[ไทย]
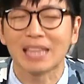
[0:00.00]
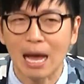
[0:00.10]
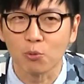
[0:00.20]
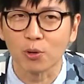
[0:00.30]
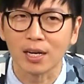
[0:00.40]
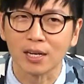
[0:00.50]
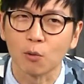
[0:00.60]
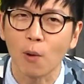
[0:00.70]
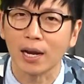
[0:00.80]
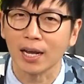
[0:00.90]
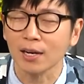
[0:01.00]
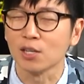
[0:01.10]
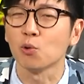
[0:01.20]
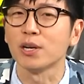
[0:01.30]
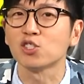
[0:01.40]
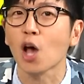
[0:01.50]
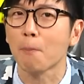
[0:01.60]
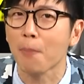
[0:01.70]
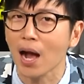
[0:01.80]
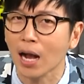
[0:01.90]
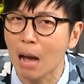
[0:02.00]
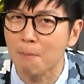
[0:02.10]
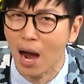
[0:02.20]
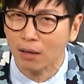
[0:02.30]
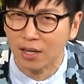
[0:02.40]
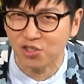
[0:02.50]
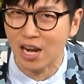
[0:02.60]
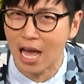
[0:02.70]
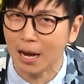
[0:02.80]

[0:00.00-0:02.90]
ไปตามดูกันเลยดีกว่านะครับในช่วงนี้สอบปากคำอัดอัศดา